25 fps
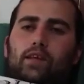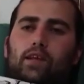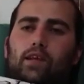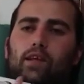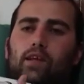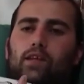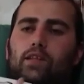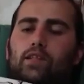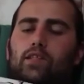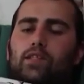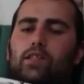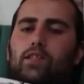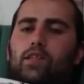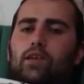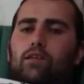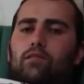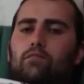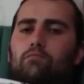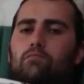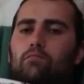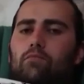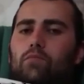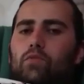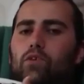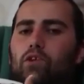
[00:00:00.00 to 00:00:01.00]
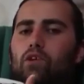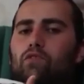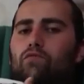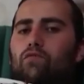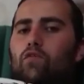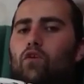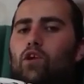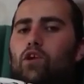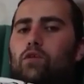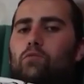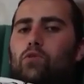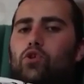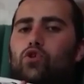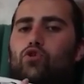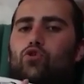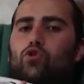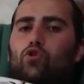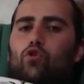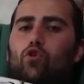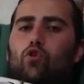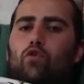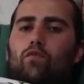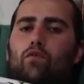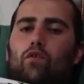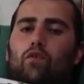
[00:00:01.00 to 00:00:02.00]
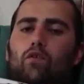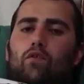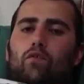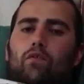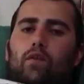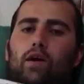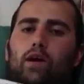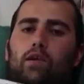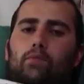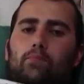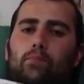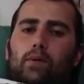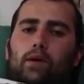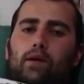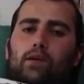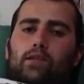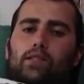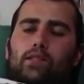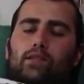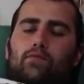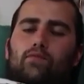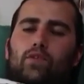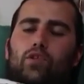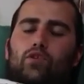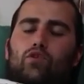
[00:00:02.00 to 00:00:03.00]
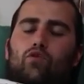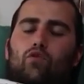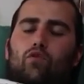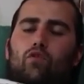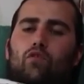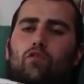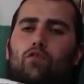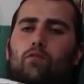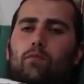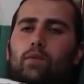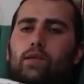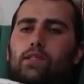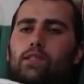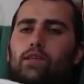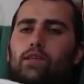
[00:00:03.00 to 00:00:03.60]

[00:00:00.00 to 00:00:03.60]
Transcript: và tôi có nhiều thời gian rảnh, nên nằm đây tôi thấy rất thích.